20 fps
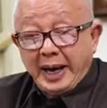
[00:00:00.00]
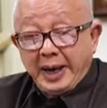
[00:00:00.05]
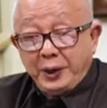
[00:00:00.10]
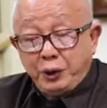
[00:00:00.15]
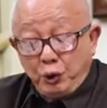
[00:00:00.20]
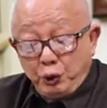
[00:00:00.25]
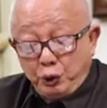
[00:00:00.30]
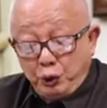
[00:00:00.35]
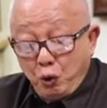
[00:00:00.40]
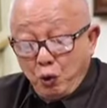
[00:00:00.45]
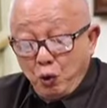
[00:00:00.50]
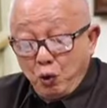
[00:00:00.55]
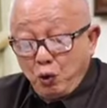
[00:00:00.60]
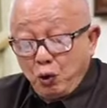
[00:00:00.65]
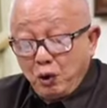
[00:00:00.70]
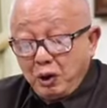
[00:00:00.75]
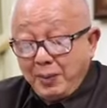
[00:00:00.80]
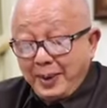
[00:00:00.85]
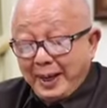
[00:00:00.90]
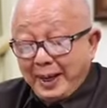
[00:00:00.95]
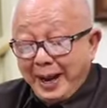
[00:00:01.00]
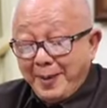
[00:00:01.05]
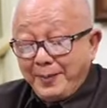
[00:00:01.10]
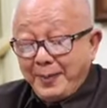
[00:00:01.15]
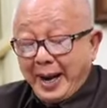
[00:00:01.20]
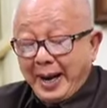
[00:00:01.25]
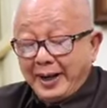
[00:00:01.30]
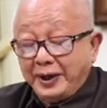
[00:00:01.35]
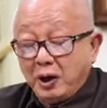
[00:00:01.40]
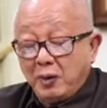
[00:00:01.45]
แต่จู่ๆคุณก็มารับ
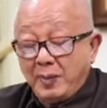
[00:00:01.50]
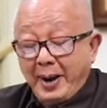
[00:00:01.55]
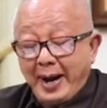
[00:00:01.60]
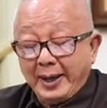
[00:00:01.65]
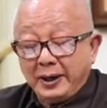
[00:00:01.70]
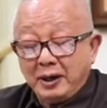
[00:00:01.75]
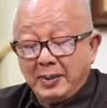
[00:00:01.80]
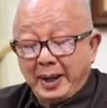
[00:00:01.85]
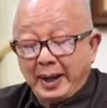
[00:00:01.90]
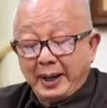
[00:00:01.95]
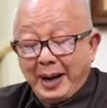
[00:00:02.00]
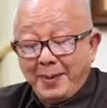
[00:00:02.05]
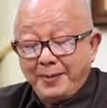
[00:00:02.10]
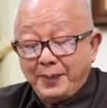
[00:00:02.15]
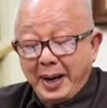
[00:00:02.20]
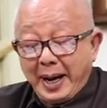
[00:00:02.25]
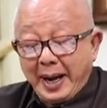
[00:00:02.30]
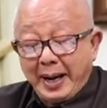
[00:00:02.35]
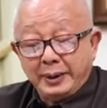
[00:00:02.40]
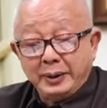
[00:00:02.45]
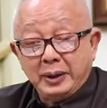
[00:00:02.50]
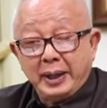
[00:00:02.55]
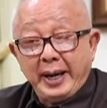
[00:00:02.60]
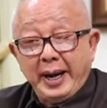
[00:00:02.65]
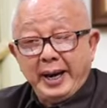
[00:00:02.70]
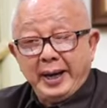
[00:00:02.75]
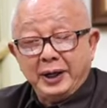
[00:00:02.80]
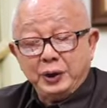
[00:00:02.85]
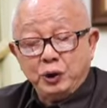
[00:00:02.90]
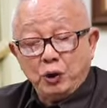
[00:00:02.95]
งานชาวบ้านเข้ามารับงานเอ
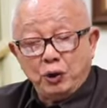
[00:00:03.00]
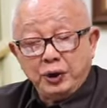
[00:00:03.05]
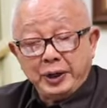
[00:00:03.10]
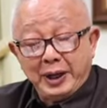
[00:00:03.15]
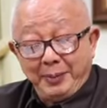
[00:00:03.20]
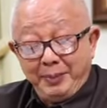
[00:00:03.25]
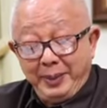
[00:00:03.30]
กชนอย่าง